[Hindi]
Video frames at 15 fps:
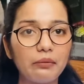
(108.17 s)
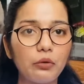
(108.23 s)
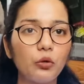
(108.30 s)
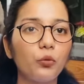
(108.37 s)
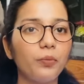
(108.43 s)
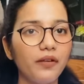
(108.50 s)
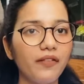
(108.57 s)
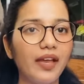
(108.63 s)
टू
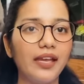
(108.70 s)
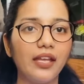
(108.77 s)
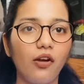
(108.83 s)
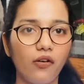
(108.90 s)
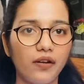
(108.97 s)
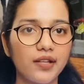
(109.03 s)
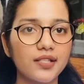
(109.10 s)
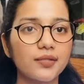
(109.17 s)
बी वेरी
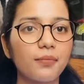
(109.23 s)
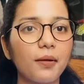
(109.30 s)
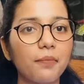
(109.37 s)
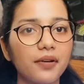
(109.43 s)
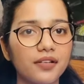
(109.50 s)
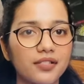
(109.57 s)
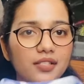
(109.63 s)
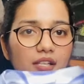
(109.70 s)
ऑनेस्ट माई
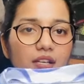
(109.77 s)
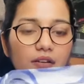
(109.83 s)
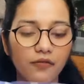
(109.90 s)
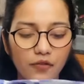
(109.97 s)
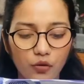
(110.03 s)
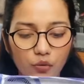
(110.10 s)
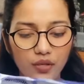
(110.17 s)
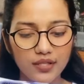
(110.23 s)
पर्सनल
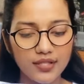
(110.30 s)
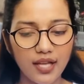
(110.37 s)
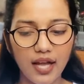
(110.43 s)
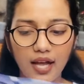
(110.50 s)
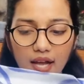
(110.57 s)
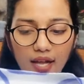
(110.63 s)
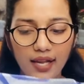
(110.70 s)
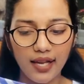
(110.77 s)
रिव्यू इज़
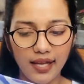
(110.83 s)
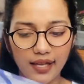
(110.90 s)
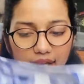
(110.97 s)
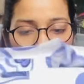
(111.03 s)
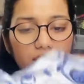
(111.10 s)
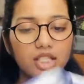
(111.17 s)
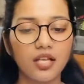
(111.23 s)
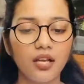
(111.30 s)
आई लाइक
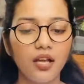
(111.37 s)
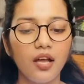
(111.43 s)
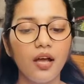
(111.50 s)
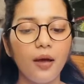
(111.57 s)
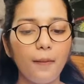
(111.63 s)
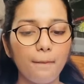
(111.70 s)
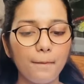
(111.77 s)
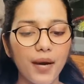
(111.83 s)
इट
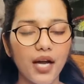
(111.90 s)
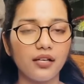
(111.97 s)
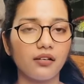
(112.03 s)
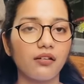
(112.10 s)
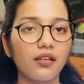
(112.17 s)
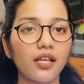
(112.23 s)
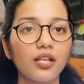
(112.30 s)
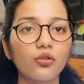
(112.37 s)

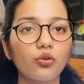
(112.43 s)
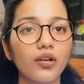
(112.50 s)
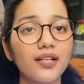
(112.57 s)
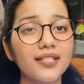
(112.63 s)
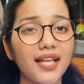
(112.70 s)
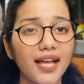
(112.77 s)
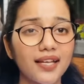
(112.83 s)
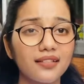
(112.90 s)
बट ये थोड़ा
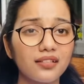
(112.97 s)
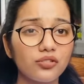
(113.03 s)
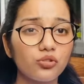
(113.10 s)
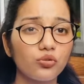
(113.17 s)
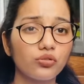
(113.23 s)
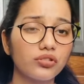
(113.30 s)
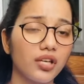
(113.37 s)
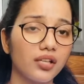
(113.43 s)
साइज़
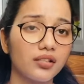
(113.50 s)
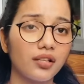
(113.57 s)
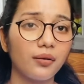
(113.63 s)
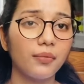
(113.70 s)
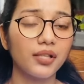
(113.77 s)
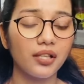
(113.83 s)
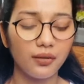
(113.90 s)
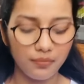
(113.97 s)
इशू हो जाता
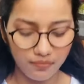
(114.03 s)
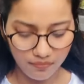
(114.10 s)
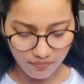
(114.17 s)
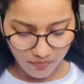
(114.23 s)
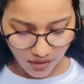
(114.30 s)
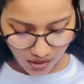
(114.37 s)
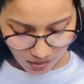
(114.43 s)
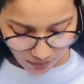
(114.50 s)
है मतलब
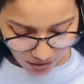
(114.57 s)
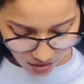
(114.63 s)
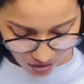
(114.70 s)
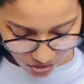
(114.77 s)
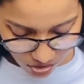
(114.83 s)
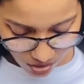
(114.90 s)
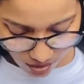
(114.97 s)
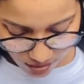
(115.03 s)
ये
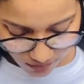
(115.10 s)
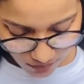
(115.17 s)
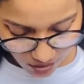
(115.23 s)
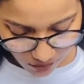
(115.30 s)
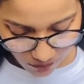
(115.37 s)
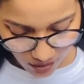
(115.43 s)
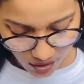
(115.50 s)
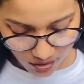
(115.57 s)
मैंने शायद
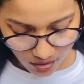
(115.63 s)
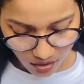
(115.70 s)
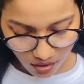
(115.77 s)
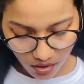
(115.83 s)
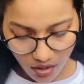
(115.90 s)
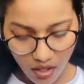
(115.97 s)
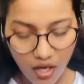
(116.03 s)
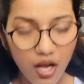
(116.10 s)
मंगवाया
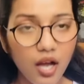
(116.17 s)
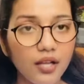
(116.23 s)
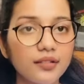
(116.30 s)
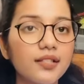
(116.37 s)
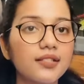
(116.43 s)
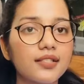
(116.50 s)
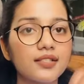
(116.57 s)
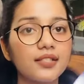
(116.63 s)
था हाँ
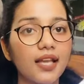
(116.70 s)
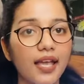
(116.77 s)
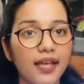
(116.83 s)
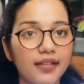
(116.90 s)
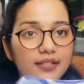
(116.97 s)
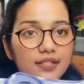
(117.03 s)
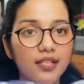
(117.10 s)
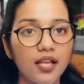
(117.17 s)
दिस इज़
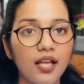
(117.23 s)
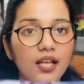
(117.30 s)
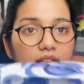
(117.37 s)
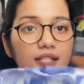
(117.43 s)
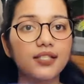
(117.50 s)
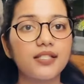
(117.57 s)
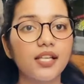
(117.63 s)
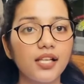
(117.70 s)
एस
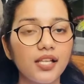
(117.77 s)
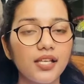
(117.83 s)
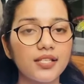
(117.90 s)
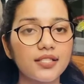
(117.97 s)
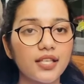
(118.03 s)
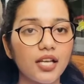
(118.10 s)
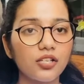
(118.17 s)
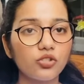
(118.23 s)
स्टिल
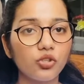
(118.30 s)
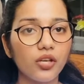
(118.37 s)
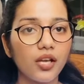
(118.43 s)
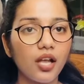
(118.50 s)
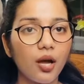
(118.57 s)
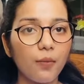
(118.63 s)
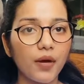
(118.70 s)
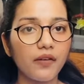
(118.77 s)
इसका जो ये
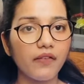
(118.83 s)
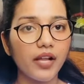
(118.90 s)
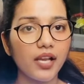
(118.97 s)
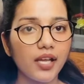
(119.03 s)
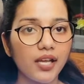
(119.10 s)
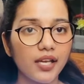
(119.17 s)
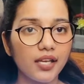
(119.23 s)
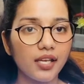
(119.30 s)
कमर
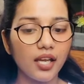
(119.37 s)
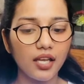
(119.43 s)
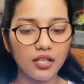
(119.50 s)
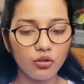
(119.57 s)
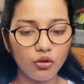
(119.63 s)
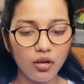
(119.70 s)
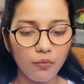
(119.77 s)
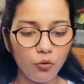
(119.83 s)
वाला एरिया ये
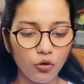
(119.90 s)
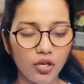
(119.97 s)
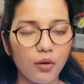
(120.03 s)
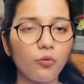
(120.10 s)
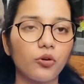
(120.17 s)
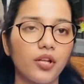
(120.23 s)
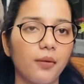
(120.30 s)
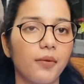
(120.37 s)
थोड़ा मोटा
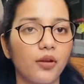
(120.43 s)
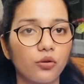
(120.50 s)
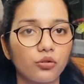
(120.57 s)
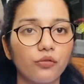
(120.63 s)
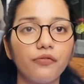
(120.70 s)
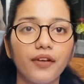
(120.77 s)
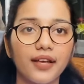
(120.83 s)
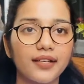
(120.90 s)
मोटा मेरे को
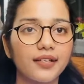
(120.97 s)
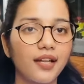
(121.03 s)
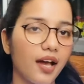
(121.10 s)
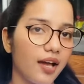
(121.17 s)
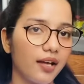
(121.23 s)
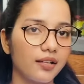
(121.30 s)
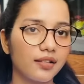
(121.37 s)
तो फिट आया